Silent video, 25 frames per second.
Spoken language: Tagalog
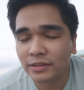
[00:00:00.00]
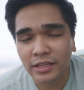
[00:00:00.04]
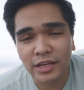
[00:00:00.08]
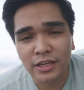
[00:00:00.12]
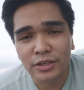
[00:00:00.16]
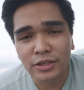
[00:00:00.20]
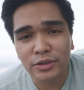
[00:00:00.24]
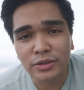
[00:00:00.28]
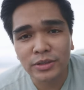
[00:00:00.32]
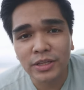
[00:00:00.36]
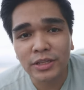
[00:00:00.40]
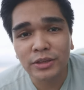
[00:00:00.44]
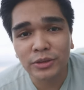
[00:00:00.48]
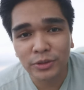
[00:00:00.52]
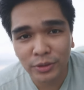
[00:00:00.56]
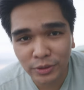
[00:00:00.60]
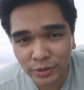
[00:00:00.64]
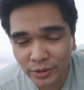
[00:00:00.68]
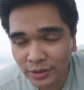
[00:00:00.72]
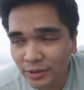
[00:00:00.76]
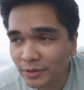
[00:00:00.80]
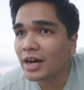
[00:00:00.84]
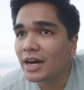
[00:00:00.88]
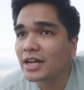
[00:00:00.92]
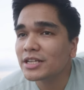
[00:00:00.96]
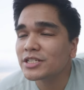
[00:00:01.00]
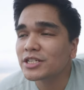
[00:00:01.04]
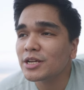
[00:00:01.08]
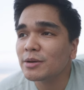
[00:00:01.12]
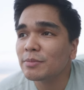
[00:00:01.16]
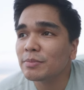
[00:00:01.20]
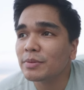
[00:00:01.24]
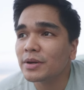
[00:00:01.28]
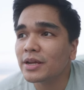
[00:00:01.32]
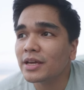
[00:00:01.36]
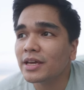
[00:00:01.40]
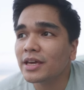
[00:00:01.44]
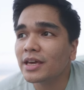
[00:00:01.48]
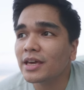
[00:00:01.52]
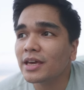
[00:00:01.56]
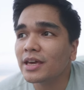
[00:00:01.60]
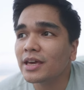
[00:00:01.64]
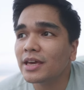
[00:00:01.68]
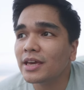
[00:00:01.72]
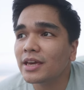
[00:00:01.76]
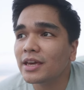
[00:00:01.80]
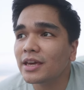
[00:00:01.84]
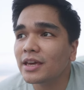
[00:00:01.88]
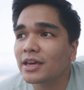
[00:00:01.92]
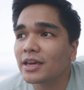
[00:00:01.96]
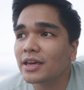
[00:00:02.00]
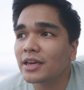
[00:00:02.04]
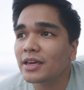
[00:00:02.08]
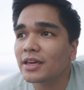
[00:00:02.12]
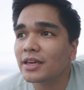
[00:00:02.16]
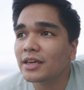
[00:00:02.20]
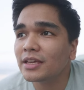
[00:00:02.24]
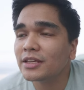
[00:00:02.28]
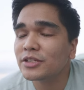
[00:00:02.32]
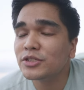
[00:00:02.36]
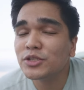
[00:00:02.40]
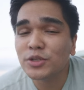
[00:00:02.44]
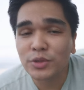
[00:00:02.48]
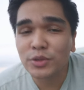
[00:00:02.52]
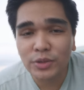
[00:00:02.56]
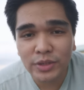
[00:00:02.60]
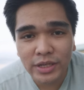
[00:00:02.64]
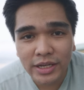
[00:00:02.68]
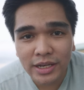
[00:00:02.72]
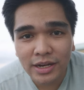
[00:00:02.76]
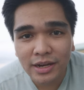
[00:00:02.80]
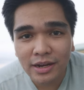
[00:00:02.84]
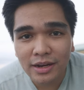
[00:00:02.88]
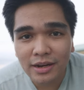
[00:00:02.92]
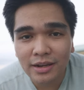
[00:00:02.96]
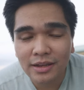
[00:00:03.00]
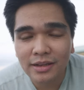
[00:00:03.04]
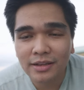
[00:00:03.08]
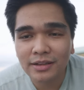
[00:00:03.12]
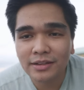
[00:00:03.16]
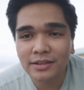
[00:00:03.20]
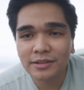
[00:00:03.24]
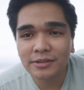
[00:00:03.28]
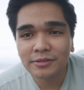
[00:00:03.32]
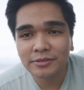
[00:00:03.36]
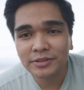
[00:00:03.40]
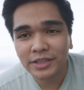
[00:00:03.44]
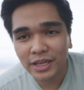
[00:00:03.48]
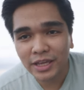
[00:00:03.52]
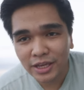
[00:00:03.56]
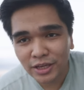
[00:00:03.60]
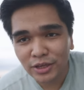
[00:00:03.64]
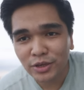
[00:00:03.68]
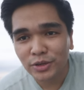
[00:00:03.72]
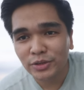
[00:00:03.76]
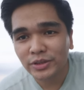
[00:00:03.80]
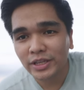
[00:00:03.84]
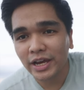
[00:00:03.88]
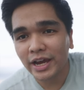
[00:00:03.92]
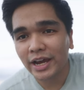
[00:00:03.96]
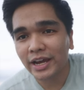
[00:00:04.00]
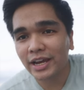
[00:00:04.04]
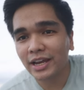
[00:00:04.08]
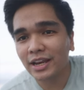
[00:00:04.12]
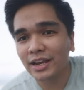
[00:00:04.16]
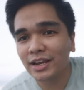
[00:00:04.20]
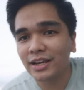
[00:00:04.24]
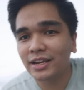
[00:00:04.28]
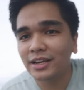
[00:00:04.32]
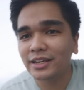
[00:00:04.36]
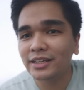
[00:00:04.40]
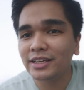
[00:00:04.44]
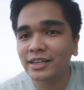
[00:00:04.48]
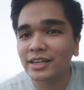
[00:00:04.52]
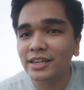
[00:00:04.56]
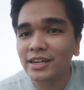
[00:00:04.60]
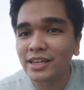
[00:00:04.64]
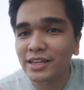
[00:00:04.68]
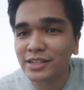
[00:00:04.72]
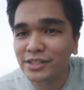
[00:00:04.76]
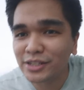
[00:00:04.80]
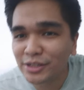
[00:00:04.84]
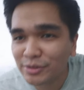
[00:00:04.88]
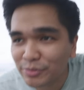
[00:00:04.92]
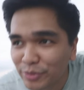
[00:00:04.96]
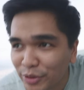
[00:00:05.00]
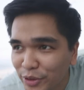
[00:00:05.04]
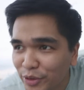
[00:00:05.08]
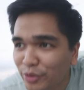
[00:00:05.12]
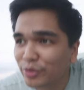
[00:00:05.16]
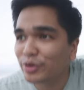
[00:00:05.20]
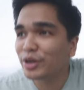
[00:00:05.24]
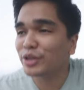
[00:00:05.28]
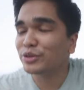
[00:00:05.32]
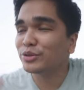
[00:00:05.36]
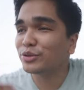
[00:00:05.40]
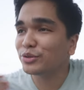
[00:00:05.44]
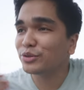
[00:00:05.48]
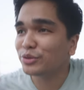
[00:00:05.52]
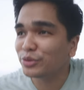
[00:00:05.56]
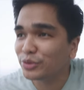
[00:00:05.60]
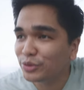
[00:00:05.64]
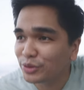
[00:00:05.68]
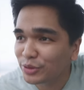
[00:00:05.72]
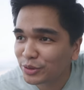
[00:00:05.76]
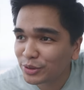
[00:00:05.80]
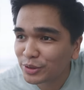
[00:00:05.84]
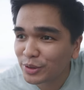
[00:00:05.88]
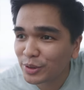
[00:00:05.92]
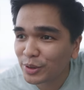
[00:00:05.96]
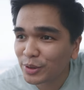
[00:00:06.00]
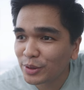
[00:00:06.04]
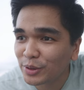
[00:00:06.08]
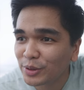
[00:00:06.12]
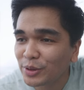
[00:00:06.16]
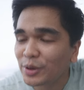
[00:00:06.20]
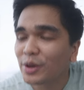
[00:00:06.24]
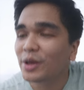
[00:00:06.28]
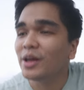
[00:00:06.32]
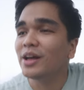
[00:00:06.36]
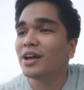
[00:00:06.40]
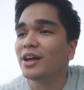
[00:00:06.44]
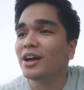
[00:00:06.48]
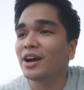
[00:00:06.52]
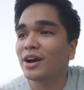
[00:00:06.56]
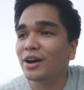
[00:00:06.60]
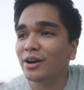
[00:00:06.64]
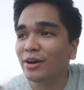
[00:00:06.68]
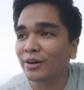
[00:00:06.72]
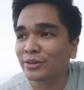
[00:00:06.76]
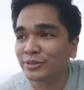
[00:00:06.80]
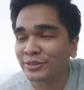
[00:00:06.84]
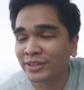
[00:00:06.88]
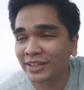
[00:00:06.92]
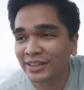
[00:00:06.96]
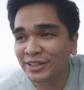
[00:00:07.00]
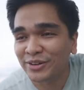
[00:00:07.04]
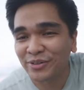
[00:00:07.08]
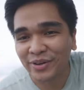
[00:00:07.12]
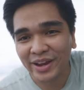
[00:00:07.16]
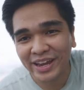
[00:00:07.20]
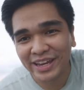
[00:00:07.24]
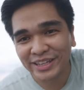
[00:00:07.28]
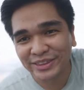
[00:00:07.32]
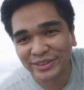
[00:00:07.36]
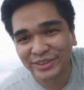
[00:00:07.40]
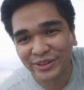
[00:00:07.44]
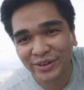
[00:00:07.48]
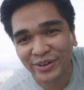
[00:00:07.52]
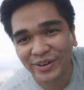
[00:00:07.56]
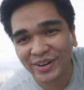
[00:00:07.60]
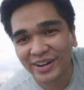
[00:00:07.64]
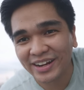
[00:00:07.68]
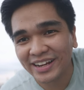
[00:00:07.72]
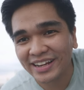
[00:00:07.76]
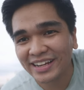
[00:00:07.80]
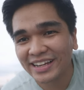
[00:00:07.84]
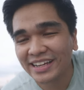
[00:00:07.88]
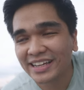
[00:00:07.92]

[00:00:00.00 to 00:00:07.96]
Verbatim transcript: Thank you din tol. At syempre kay Junil, thank you dahil ginising mo yung natutulog kong content creator.